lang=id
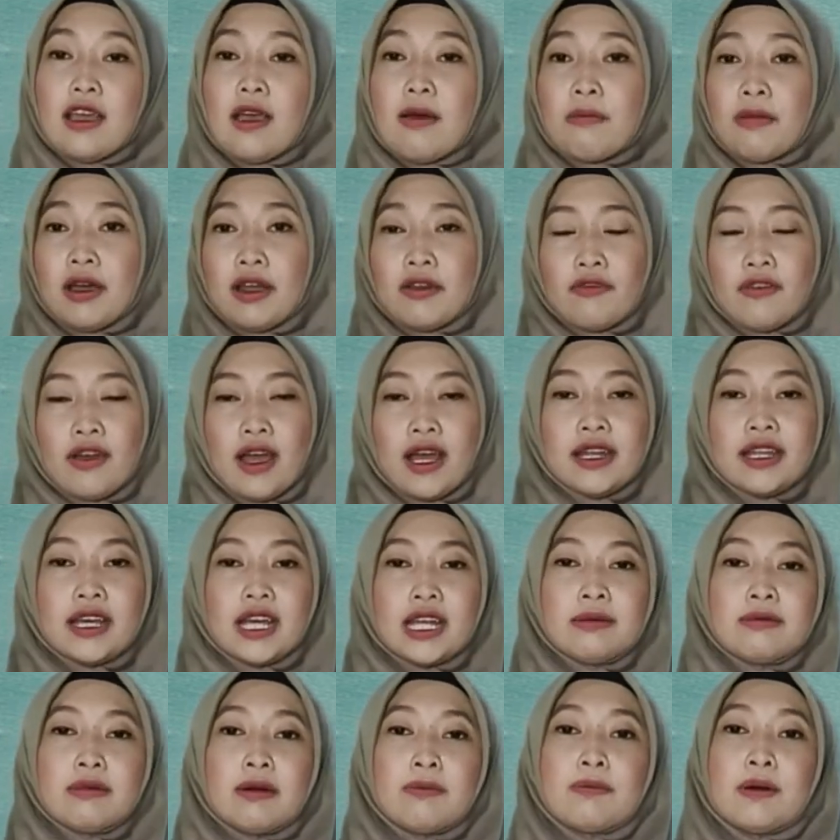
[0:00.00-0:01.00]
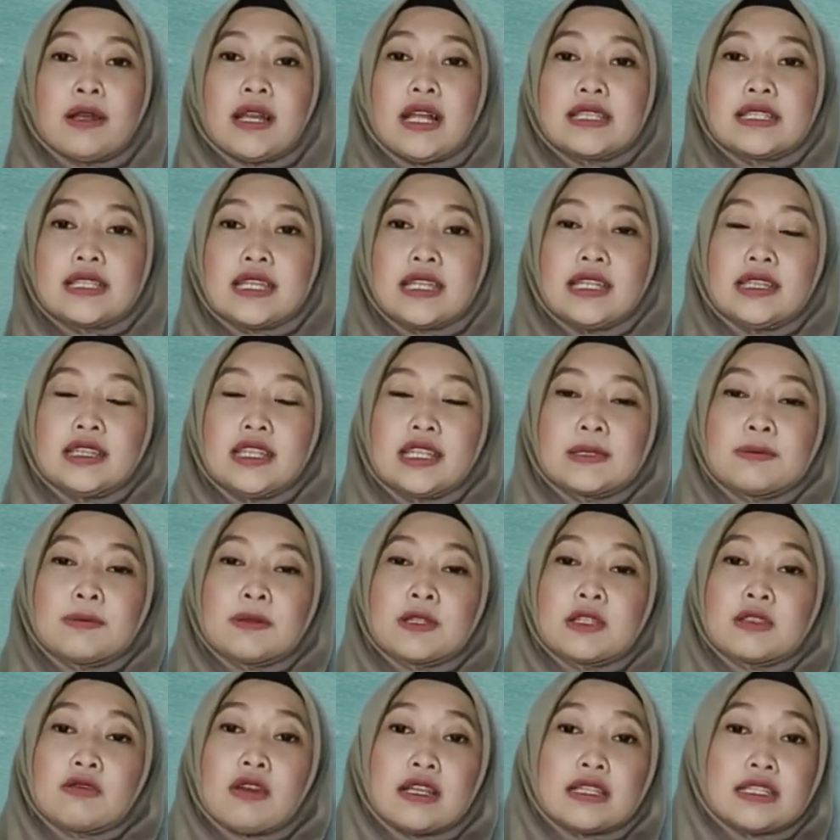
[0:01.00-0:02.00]
Manfaat dari mempelajari teks
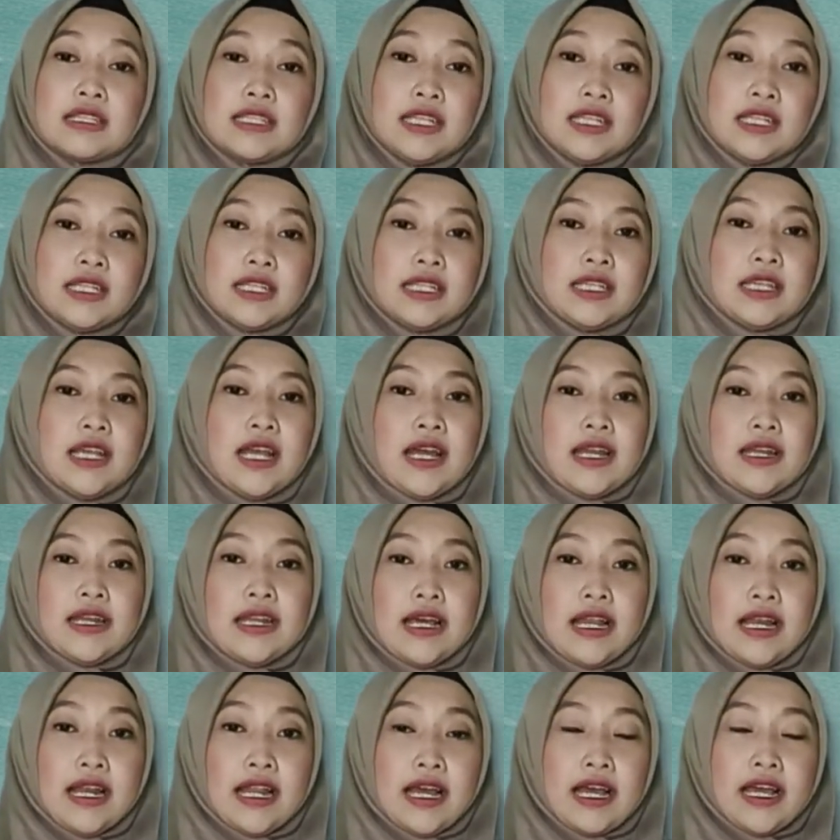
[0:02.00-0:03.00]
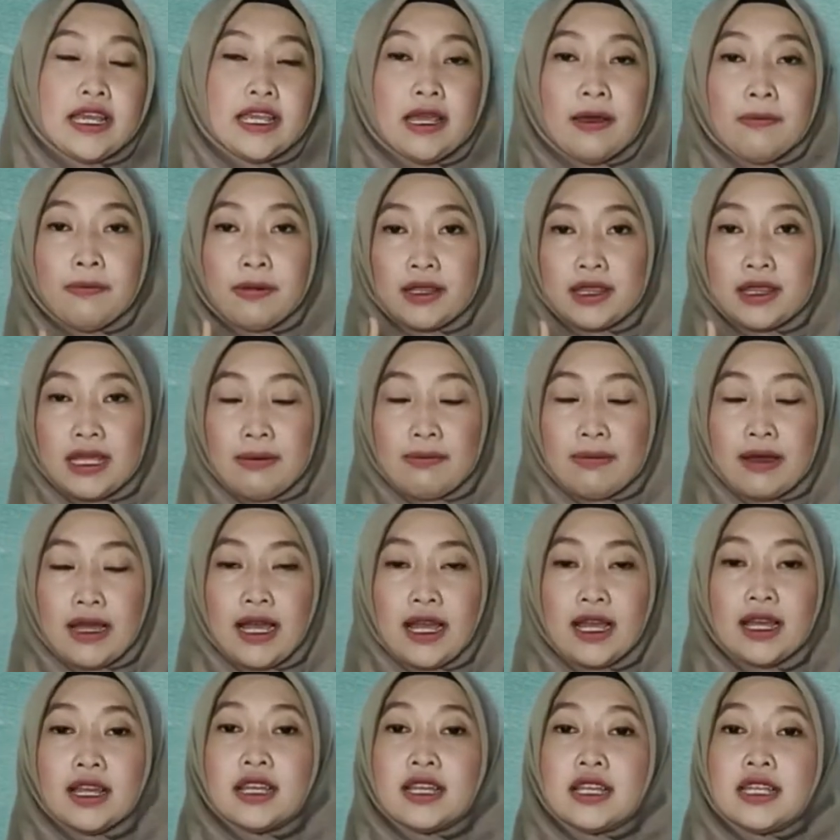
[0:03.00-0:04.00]
persuasi ini adalah yang
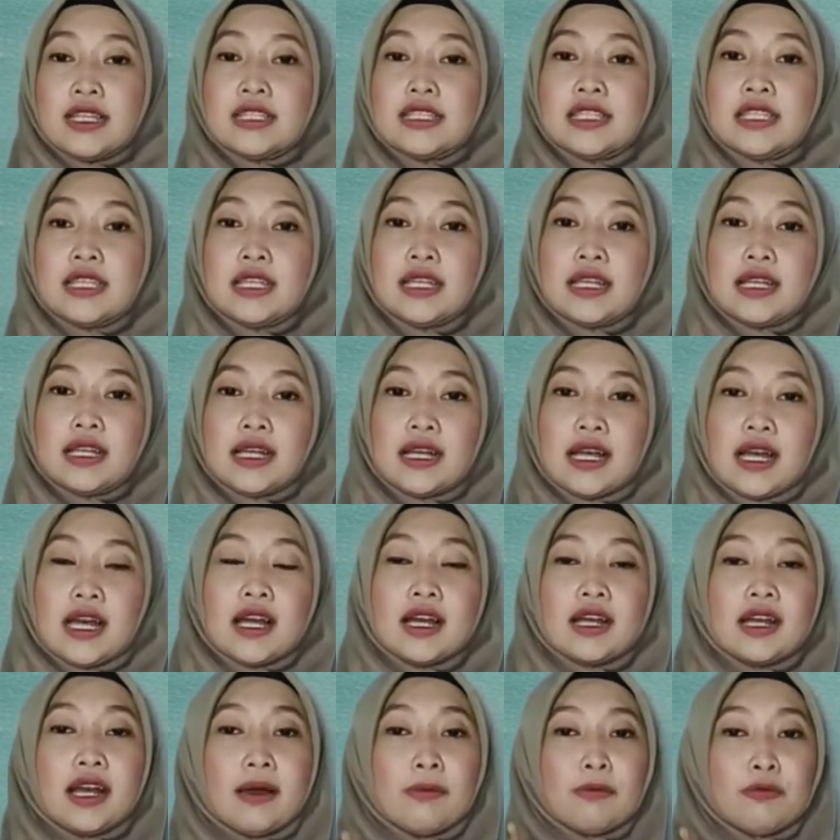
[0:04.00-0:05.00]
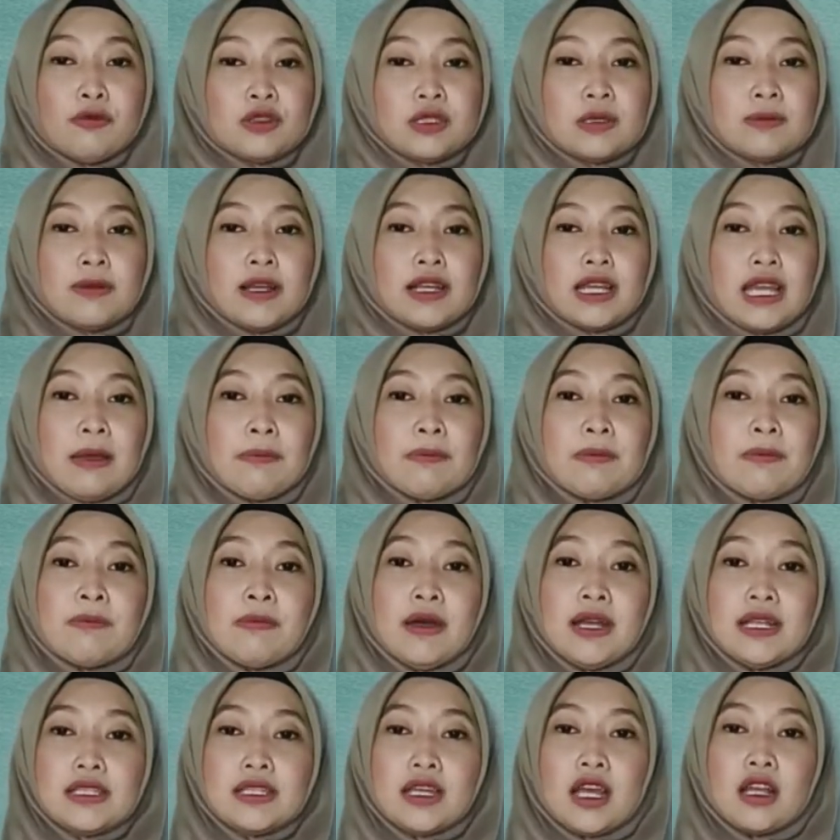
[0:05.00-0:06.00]
pertama, jika kamu sebagai
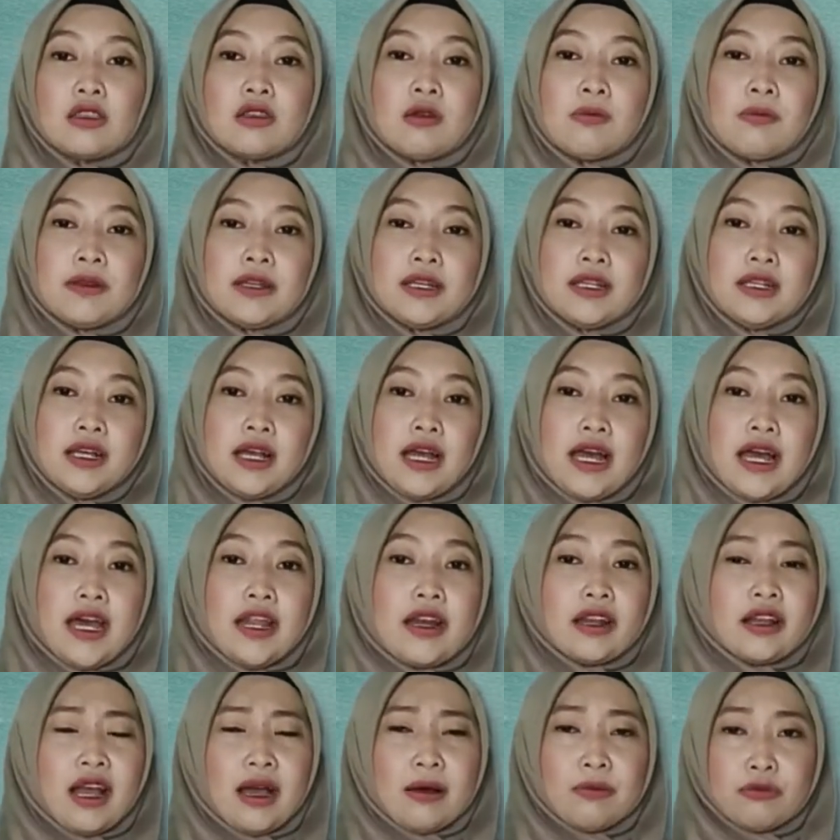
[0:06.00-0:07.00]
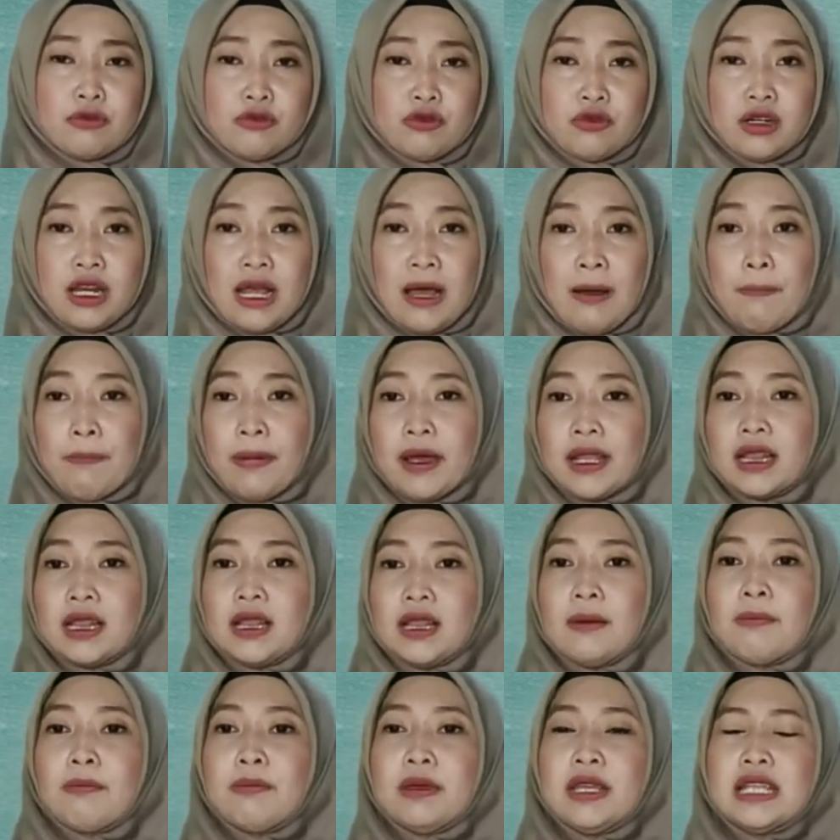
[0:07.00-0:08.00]
pembaca atau pendengar, kamu dapat
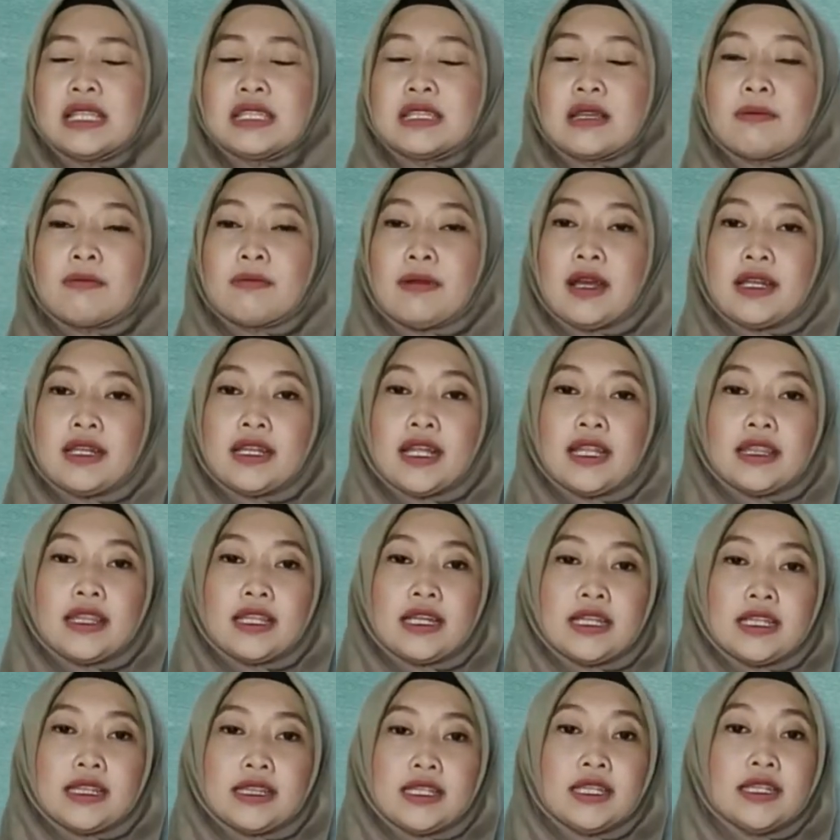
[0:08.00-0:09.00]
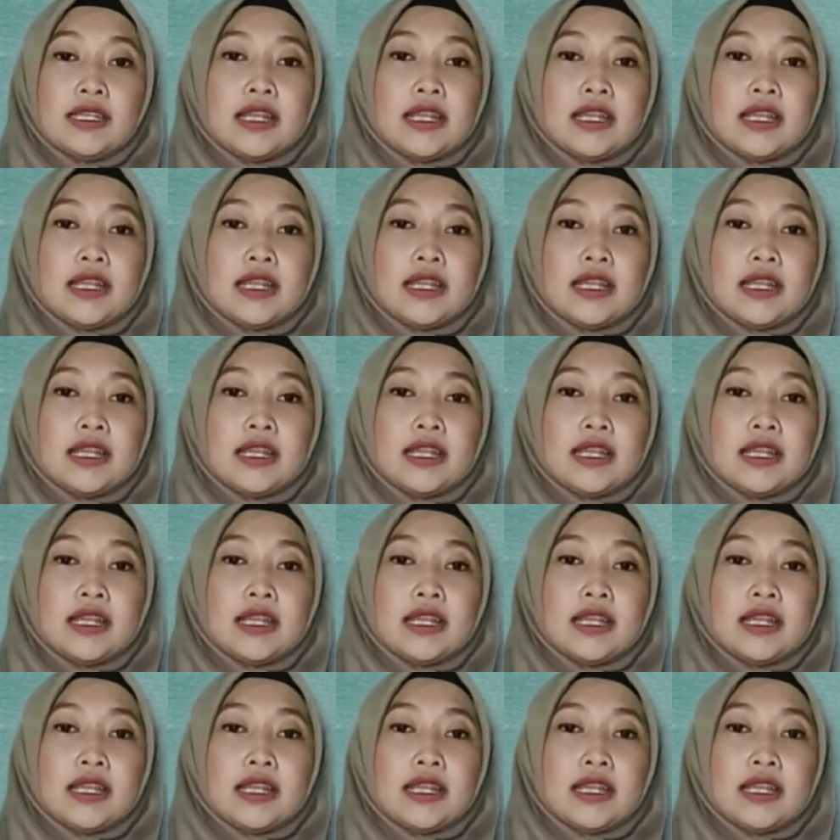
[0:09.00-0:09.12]
lebih cermat dan teliti